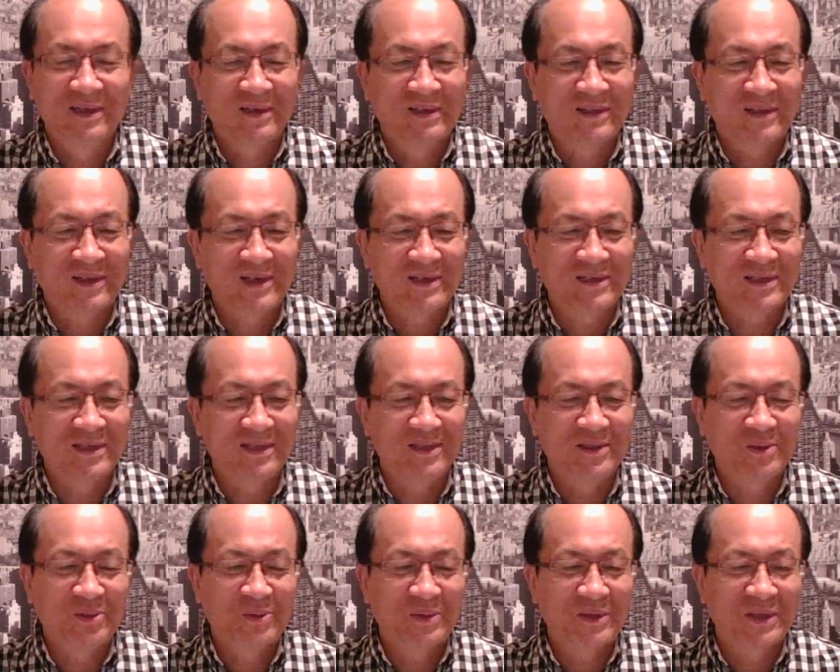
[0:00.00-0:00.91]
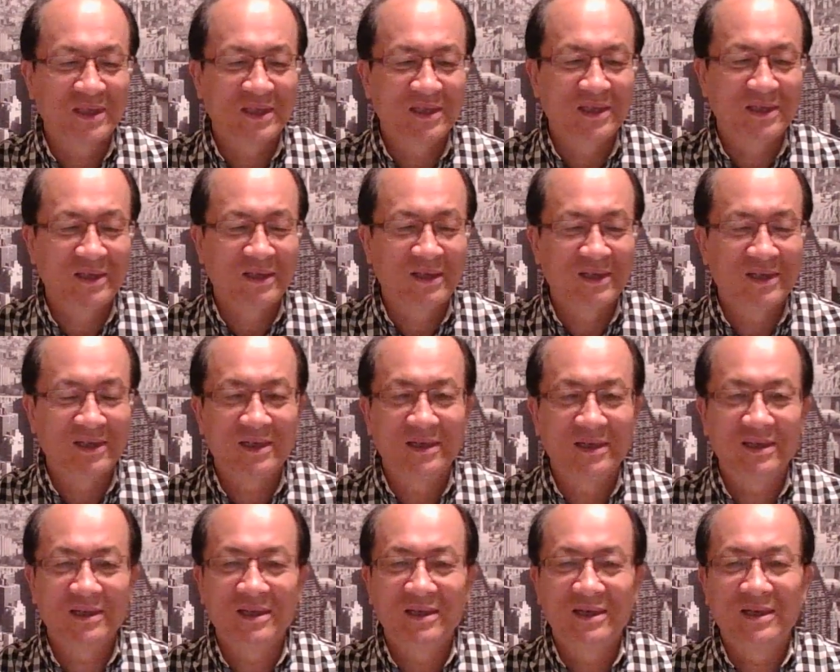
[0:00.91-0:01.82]
但是如果是一
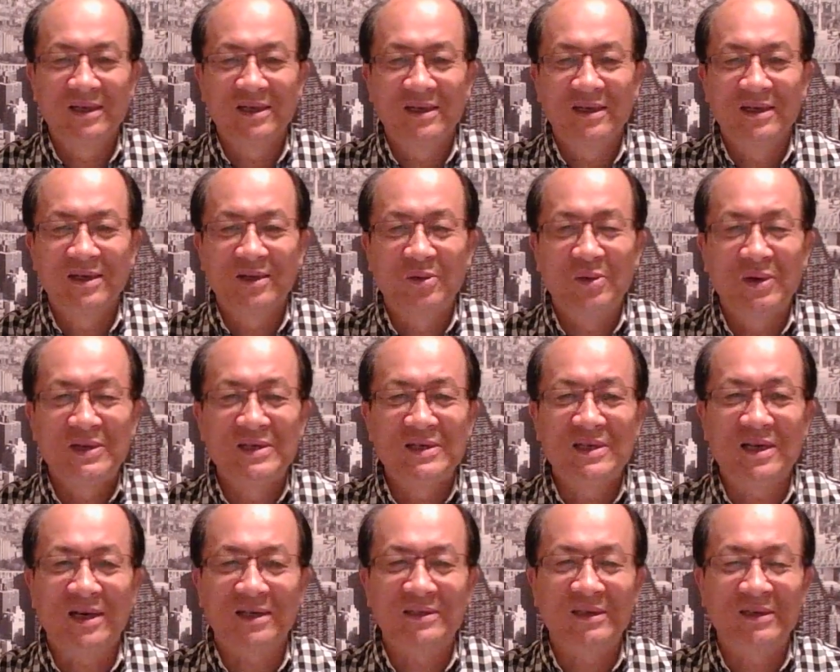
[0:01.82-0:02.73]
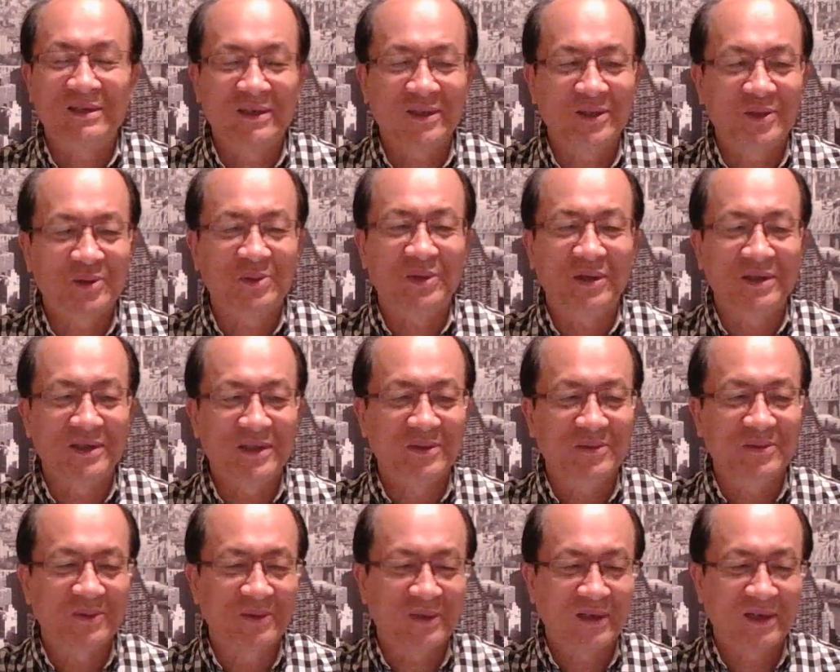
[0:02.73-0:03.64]
个官场上的重要
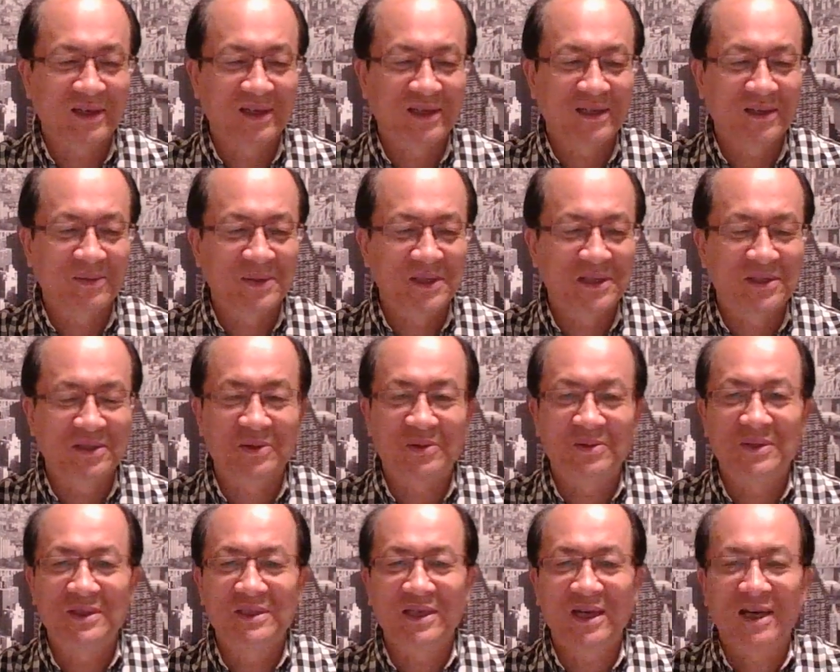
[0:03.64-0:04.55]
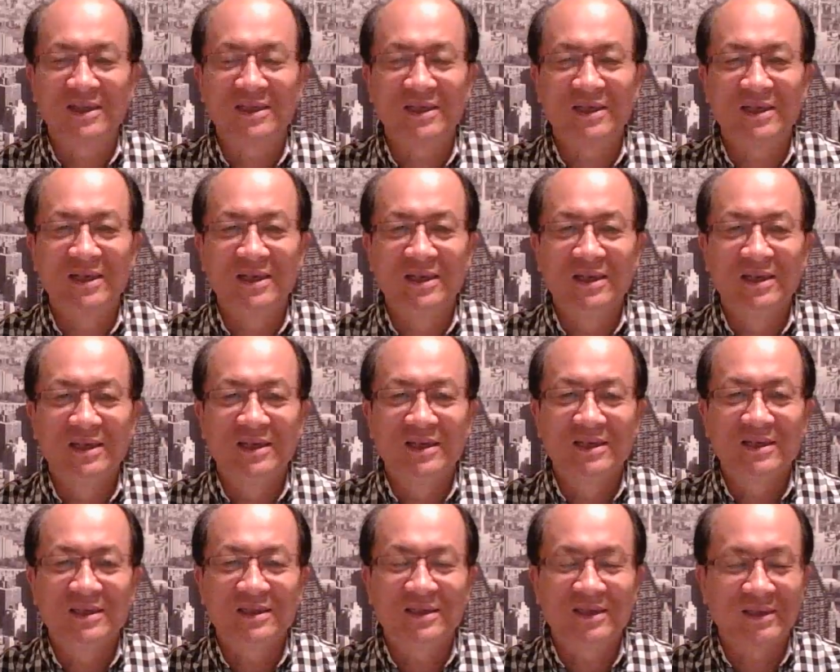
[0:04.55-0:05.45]
人物啊，特别是国家的
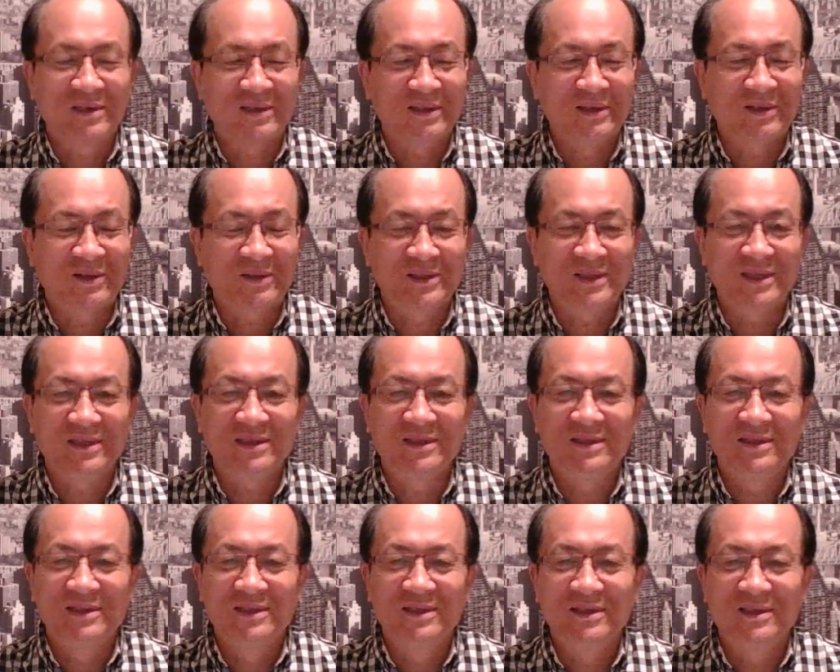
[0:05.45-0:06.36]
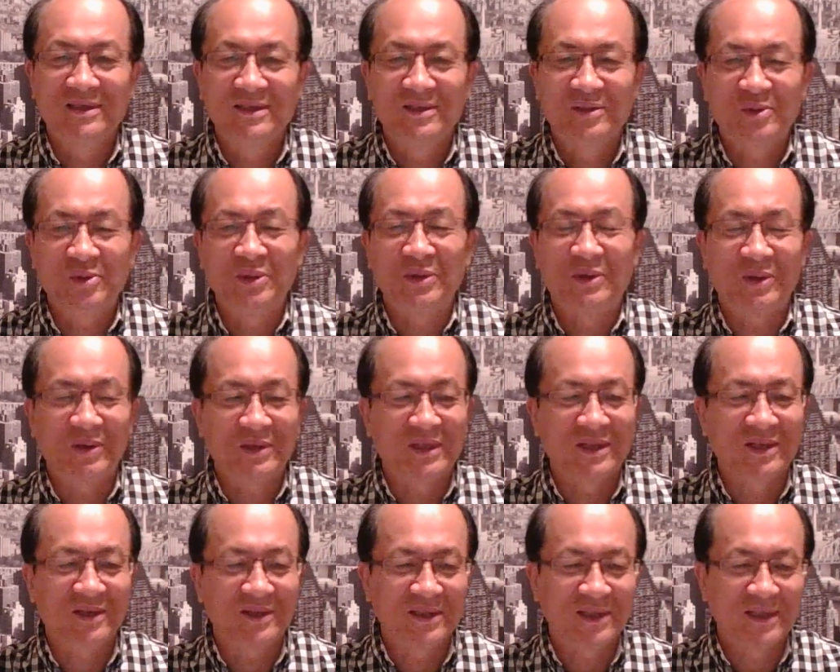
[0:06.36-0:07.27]
这个领导人、最高
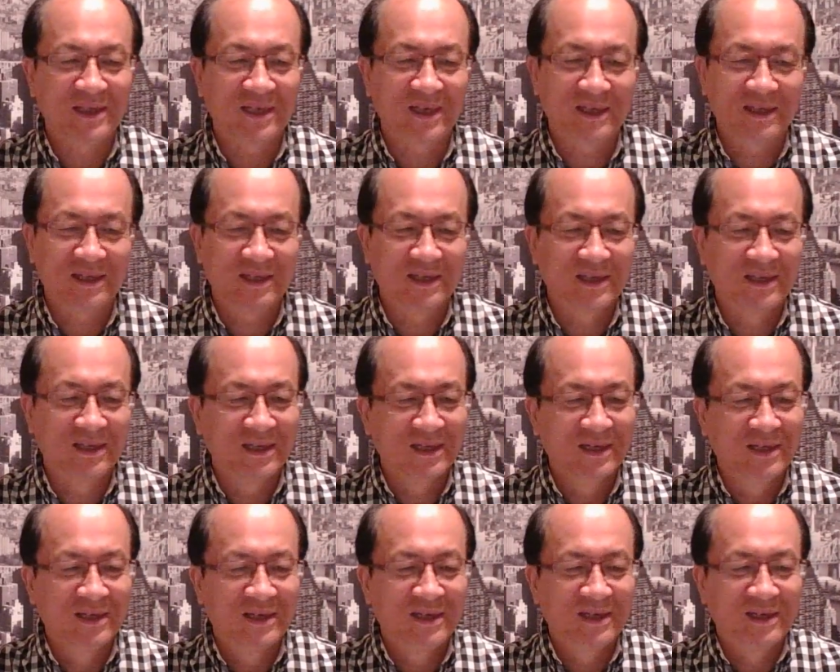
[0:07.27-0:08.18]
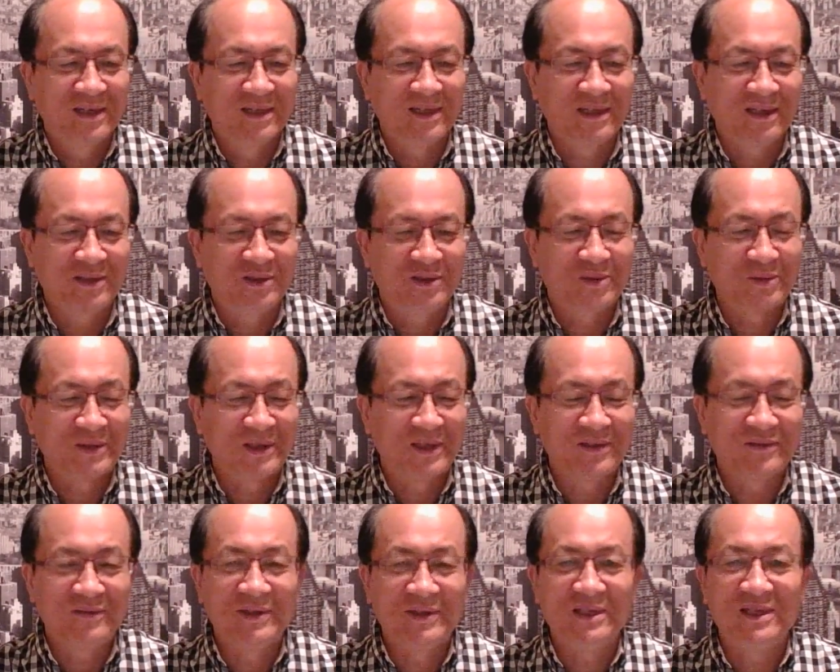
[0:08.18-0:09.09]
领导人啊，那出
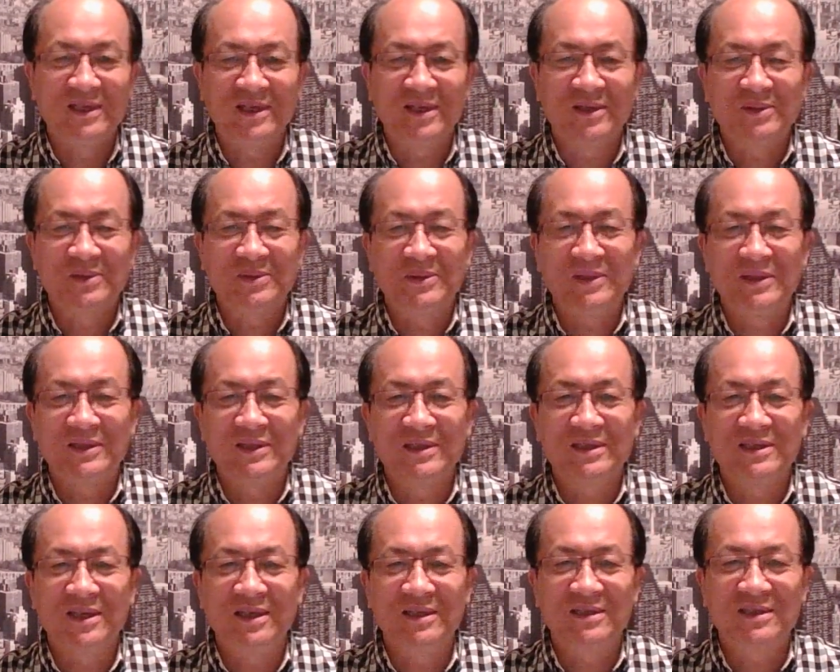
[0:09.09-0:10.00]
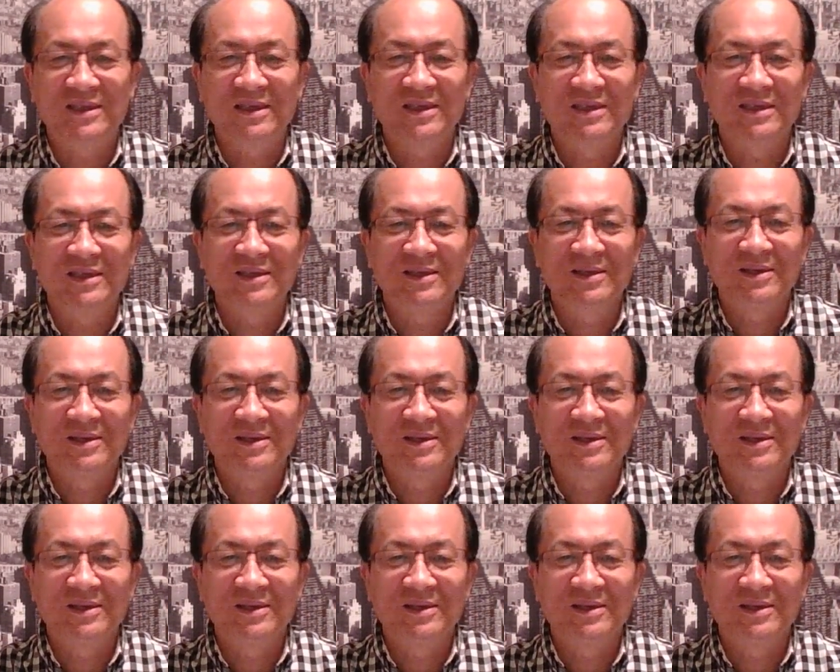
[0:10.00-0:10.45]
现的问题啊，就会影响整个的